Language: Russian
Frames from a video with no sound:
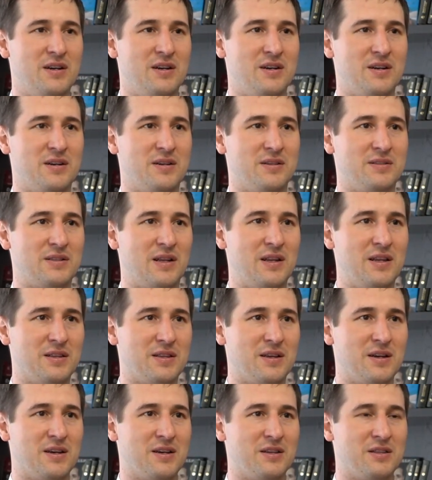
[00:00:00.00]
э, с
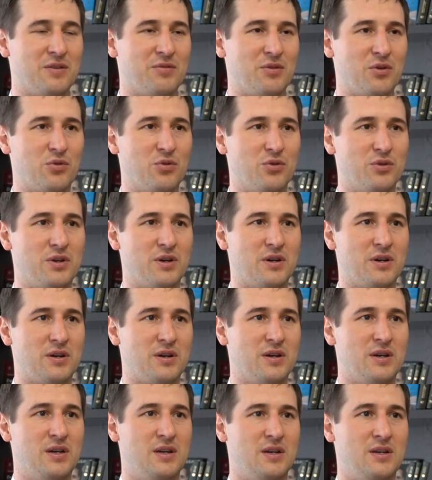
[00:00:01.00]
лета этого года
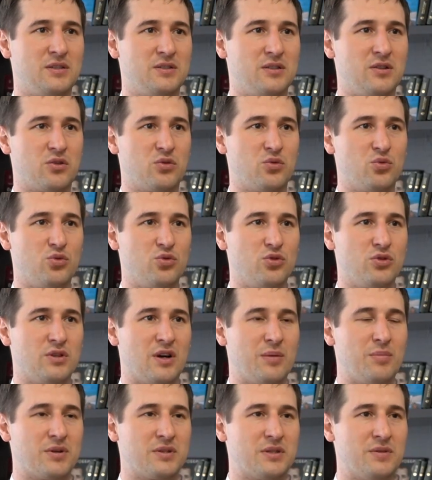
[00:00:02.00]
стартует
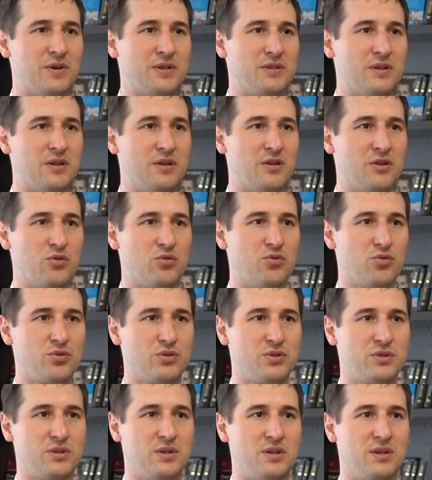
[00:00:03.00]
образовательный
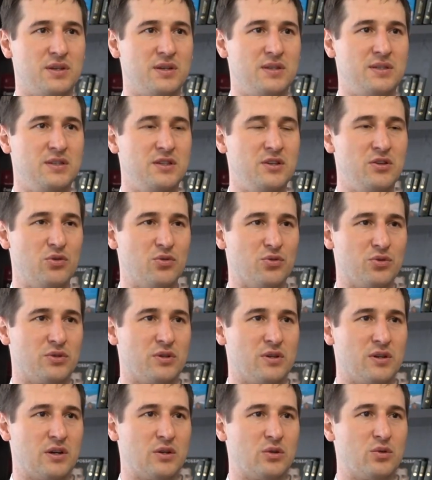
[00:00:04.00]
курс «Сириус»,
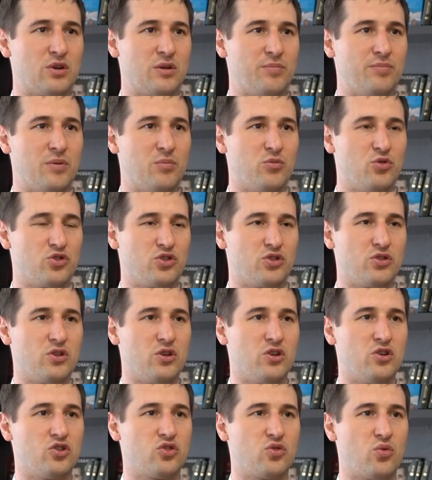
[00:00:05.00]
который поможет
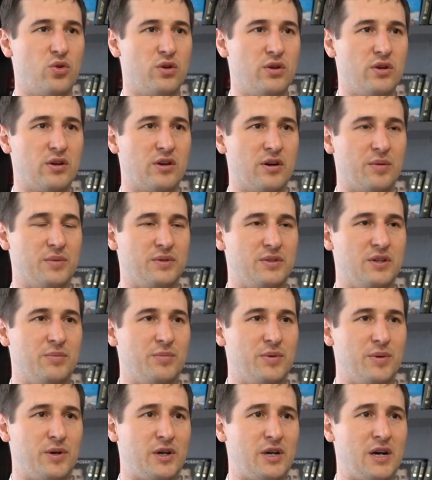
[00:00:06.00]
школьникам
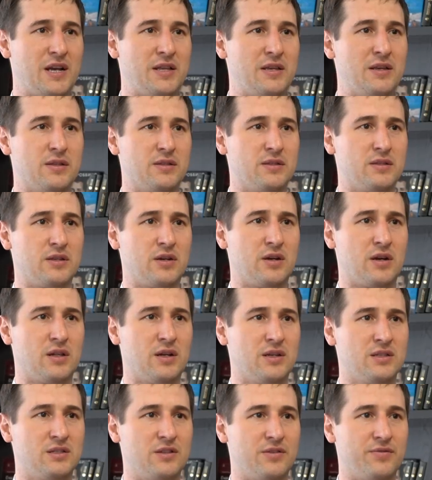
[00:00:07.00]
7-11
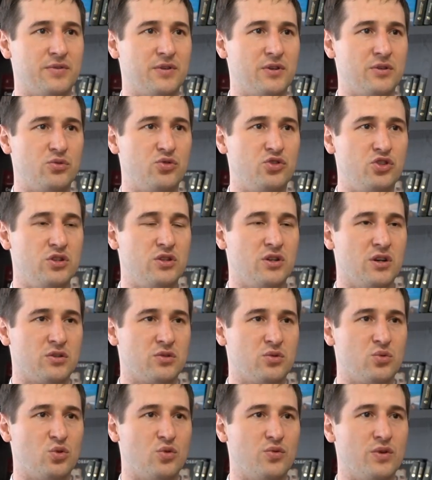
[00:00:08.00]
классов изучить
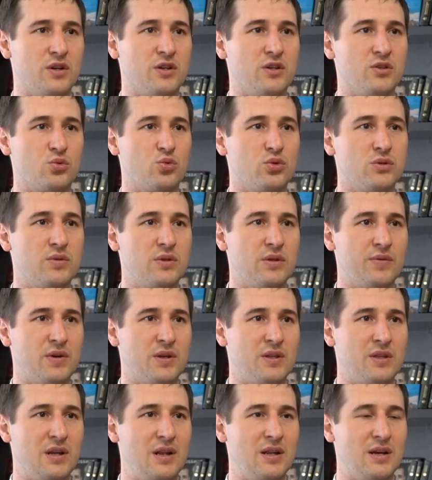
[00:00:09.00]
основы искусственного
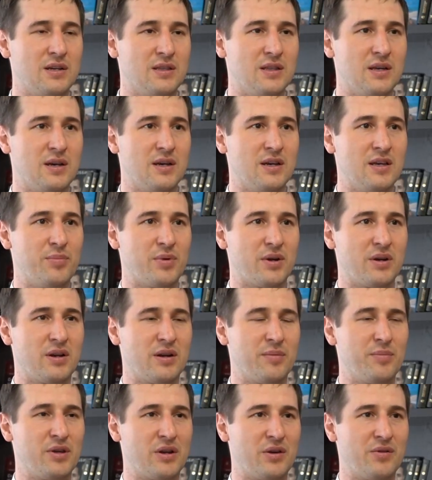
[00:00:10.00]
интеллекта и
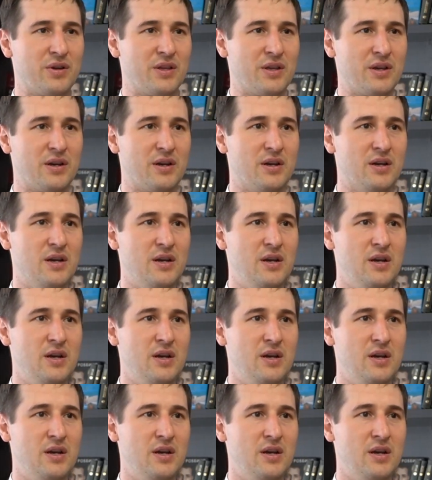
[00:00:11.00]
программирования.